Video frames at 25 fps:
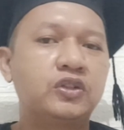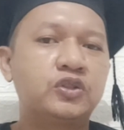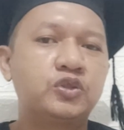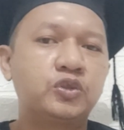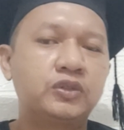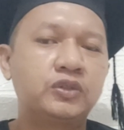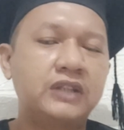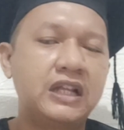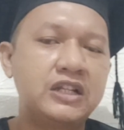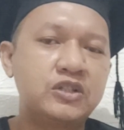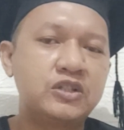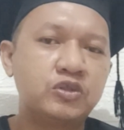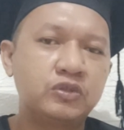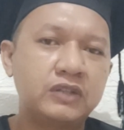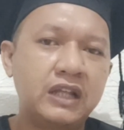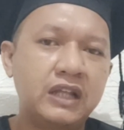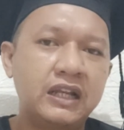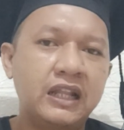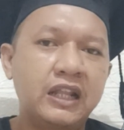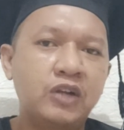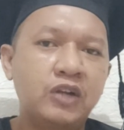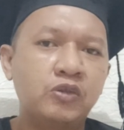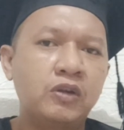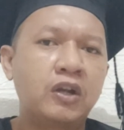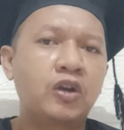
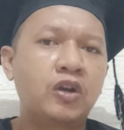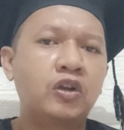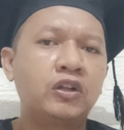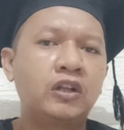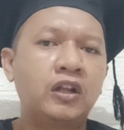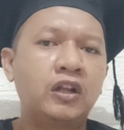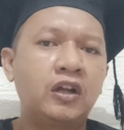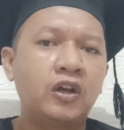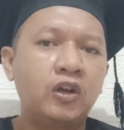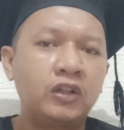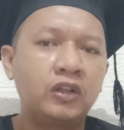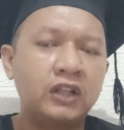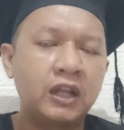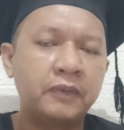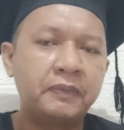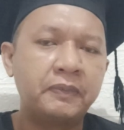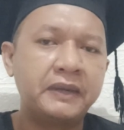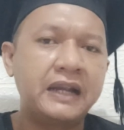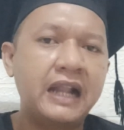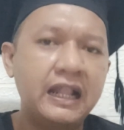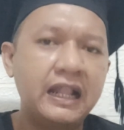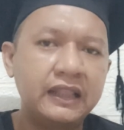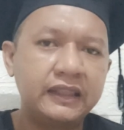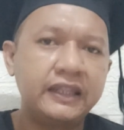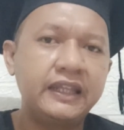sutan-sutan dari luar kotak, kotak
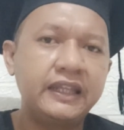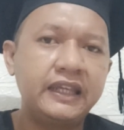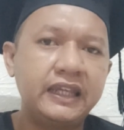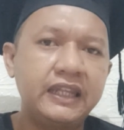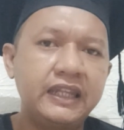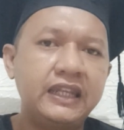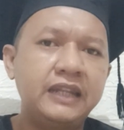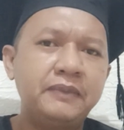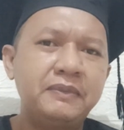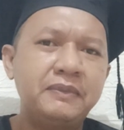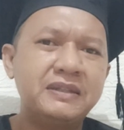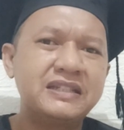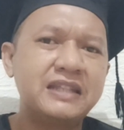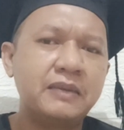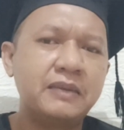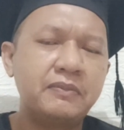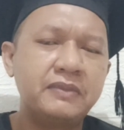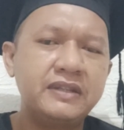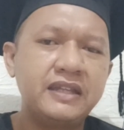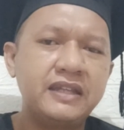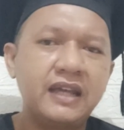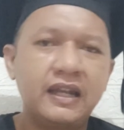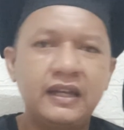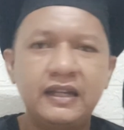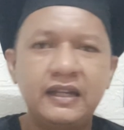penalti ini bisa
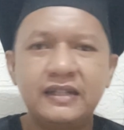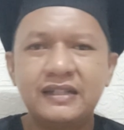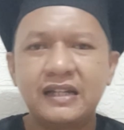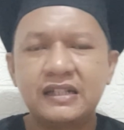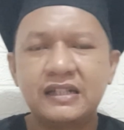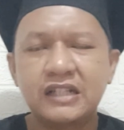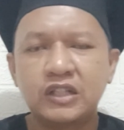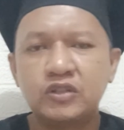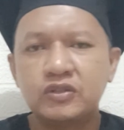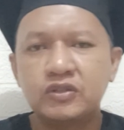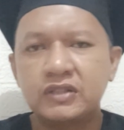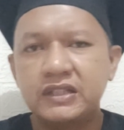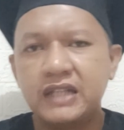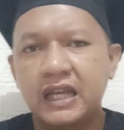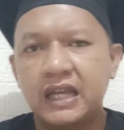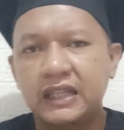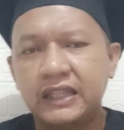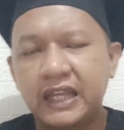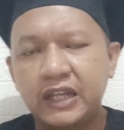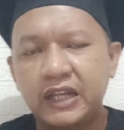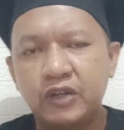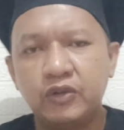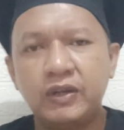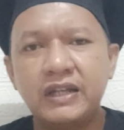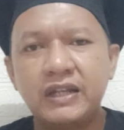menjadi salah satu
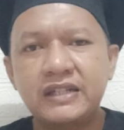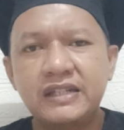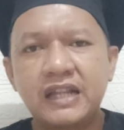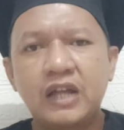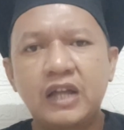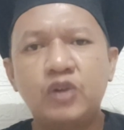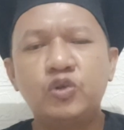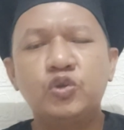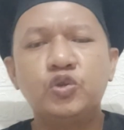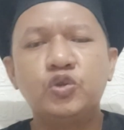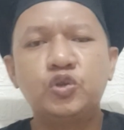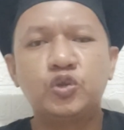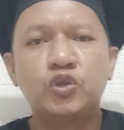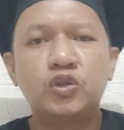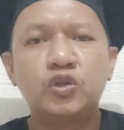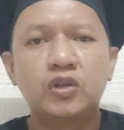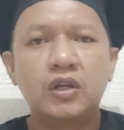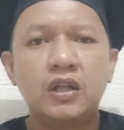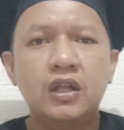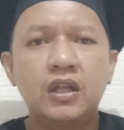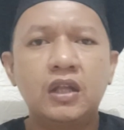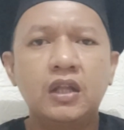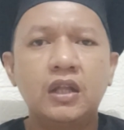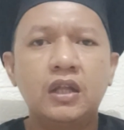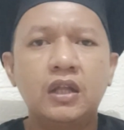senjata Indonesia
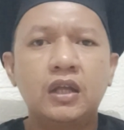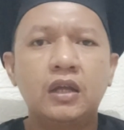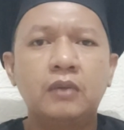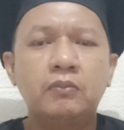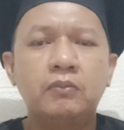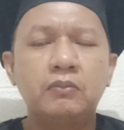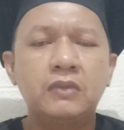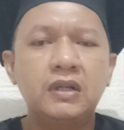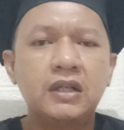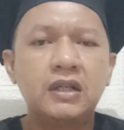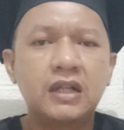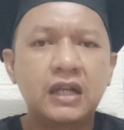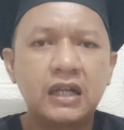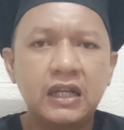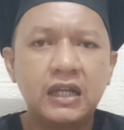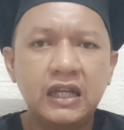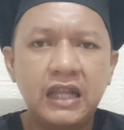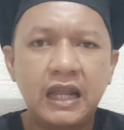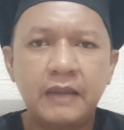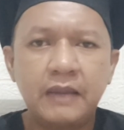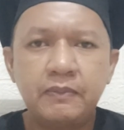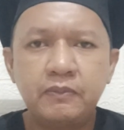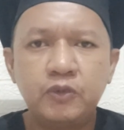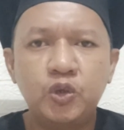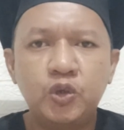untuk
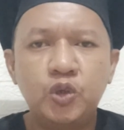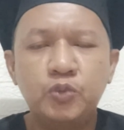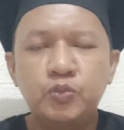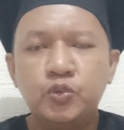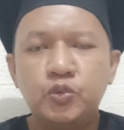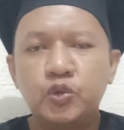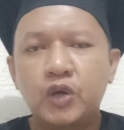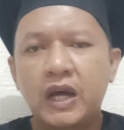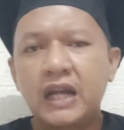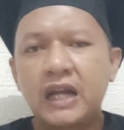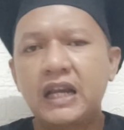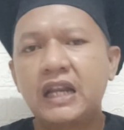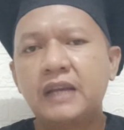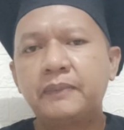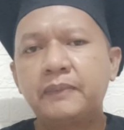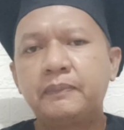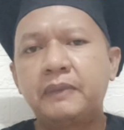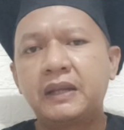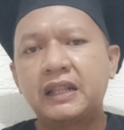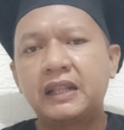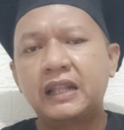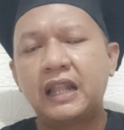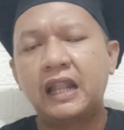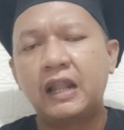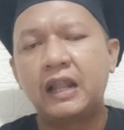meredam melumpuhkan
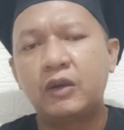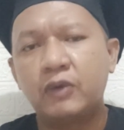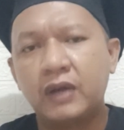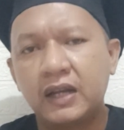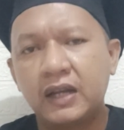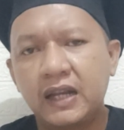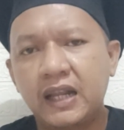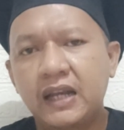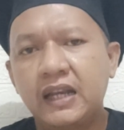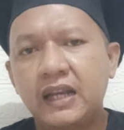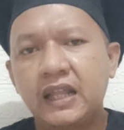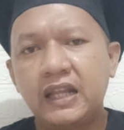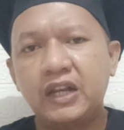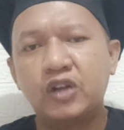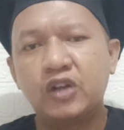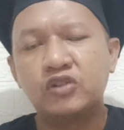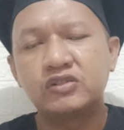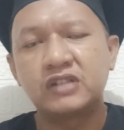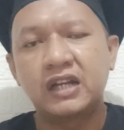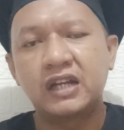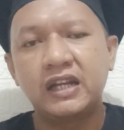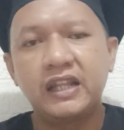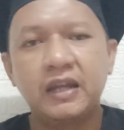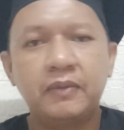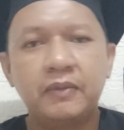perlawanan dari
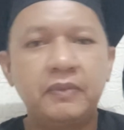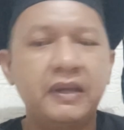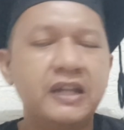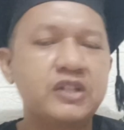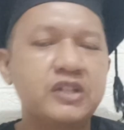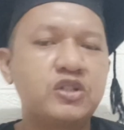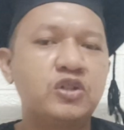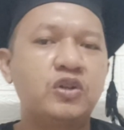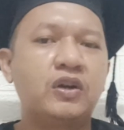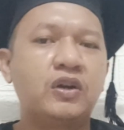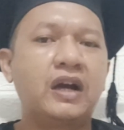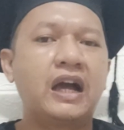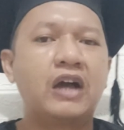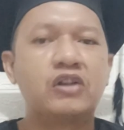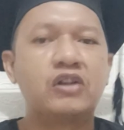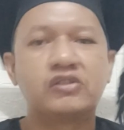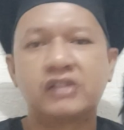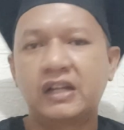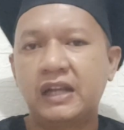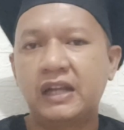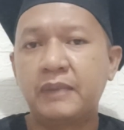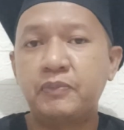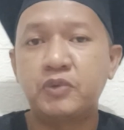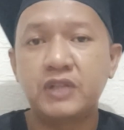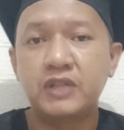Australia besok.
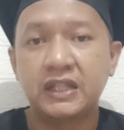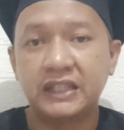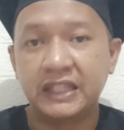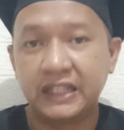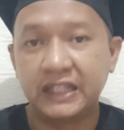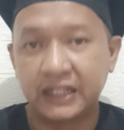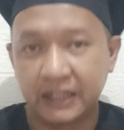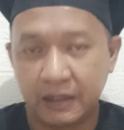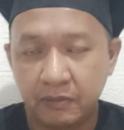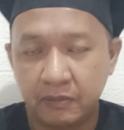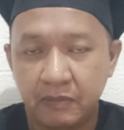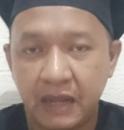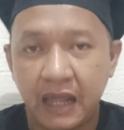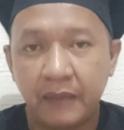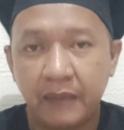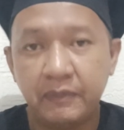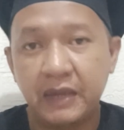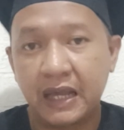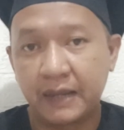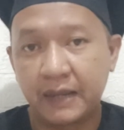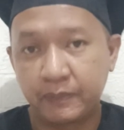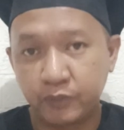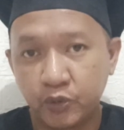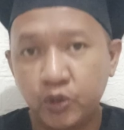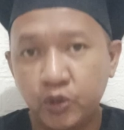Australia punya titik lemah,
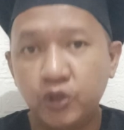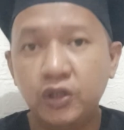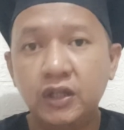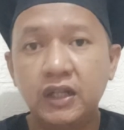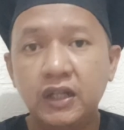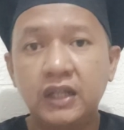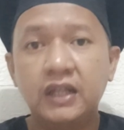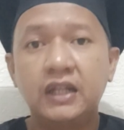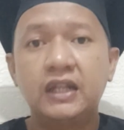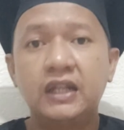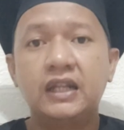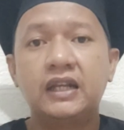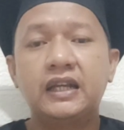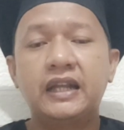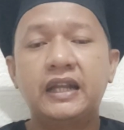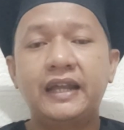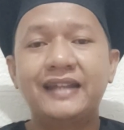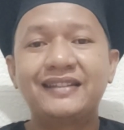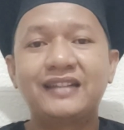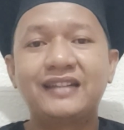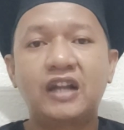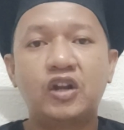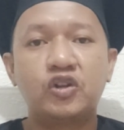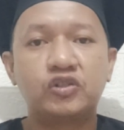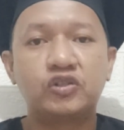biarpun
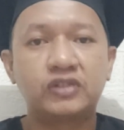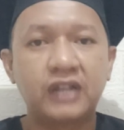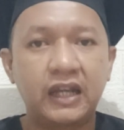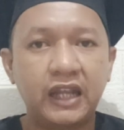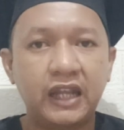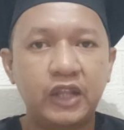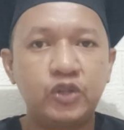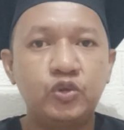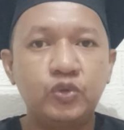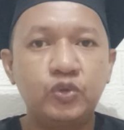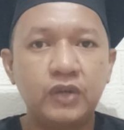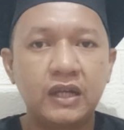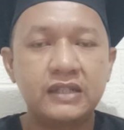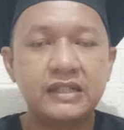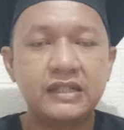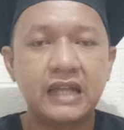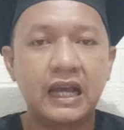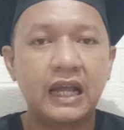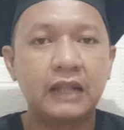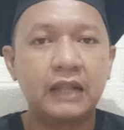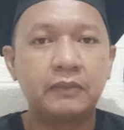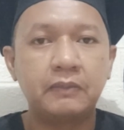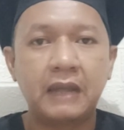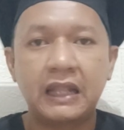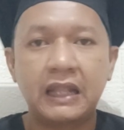dari serang Australia juga
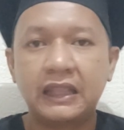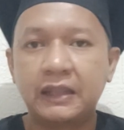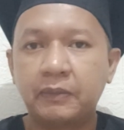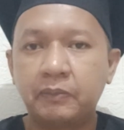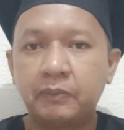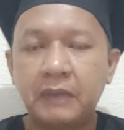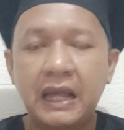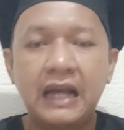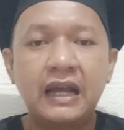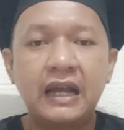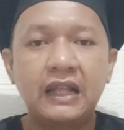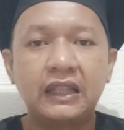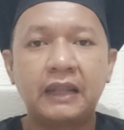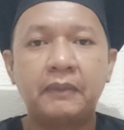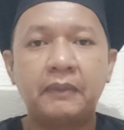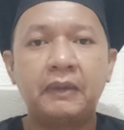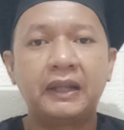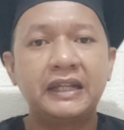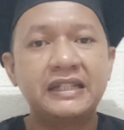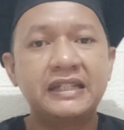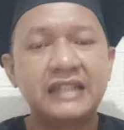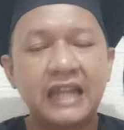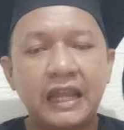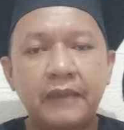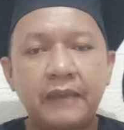sangat mantep banget,
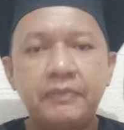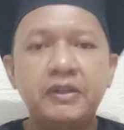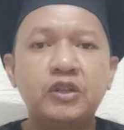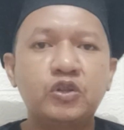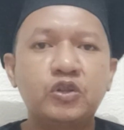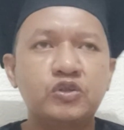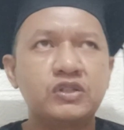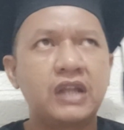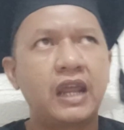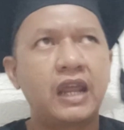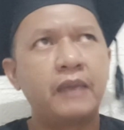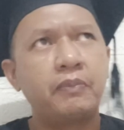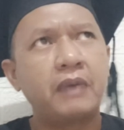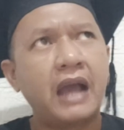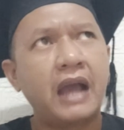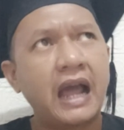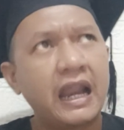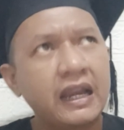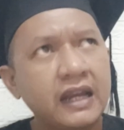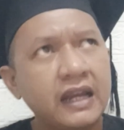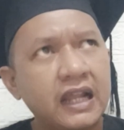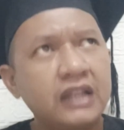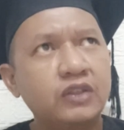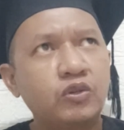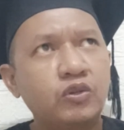apalagi sayapnya tuh sayap
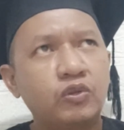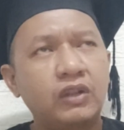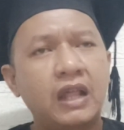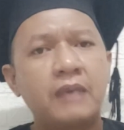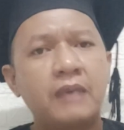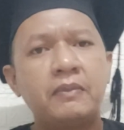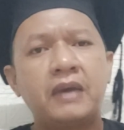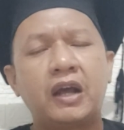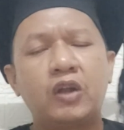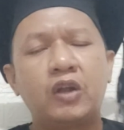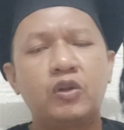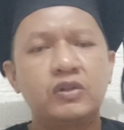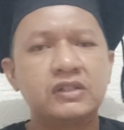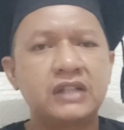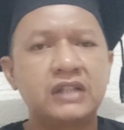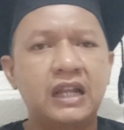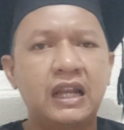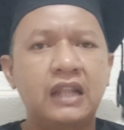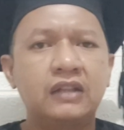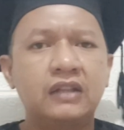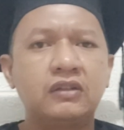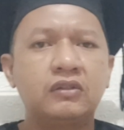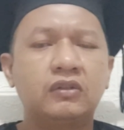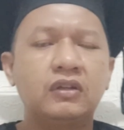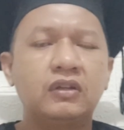kanan terutama kalau nggak
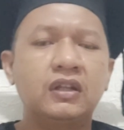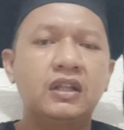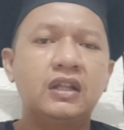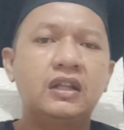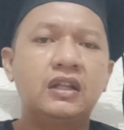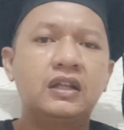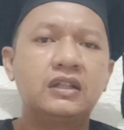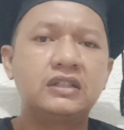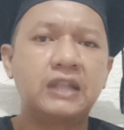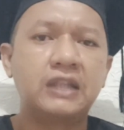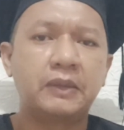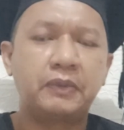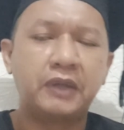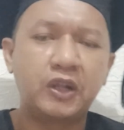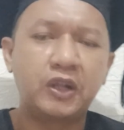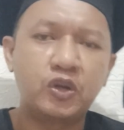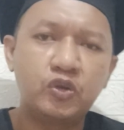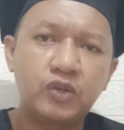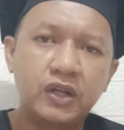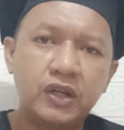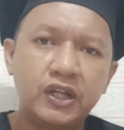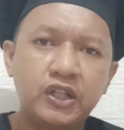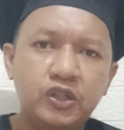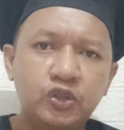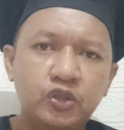salah tuh. Saya kira
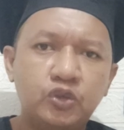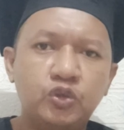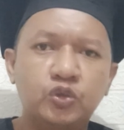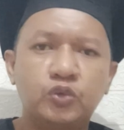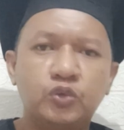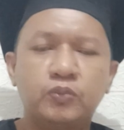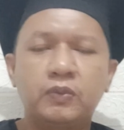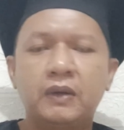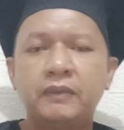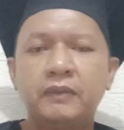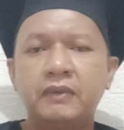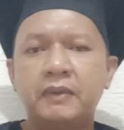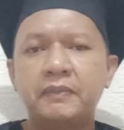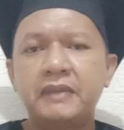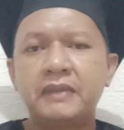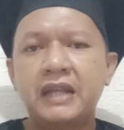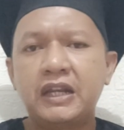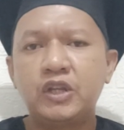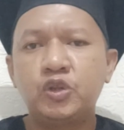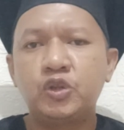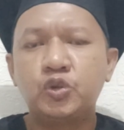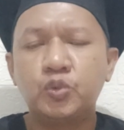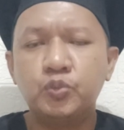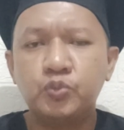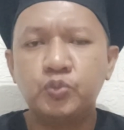juga gitu tuh, benar-benar
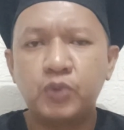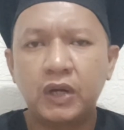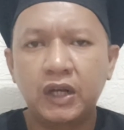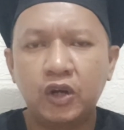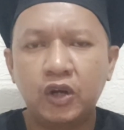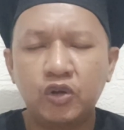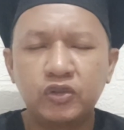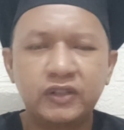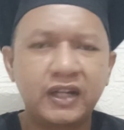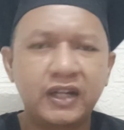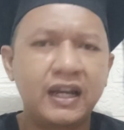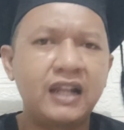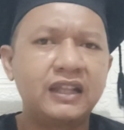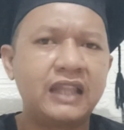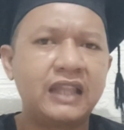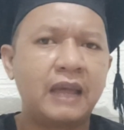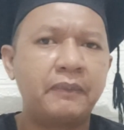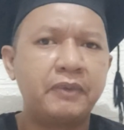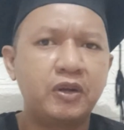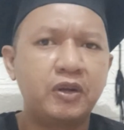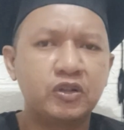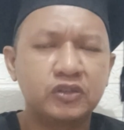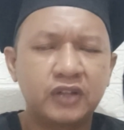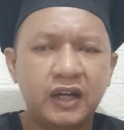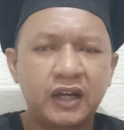menjadi tumpuan Australia.
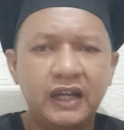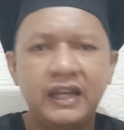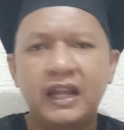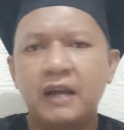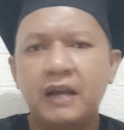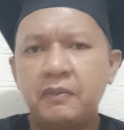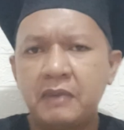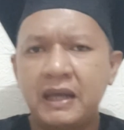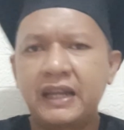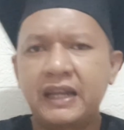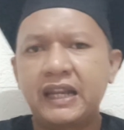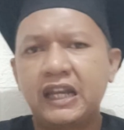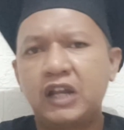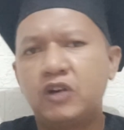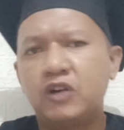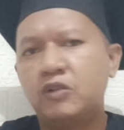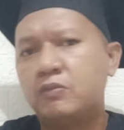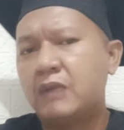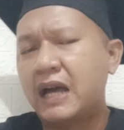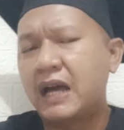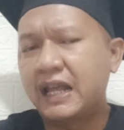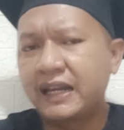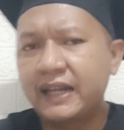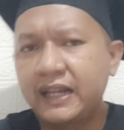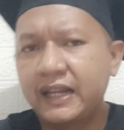Tapi Australia kemarin
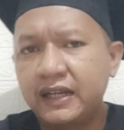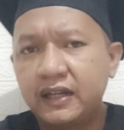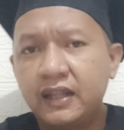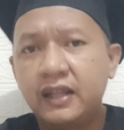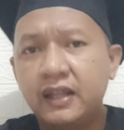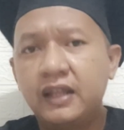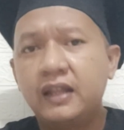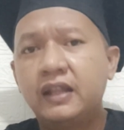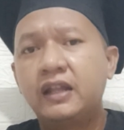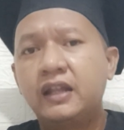lawan Bahrain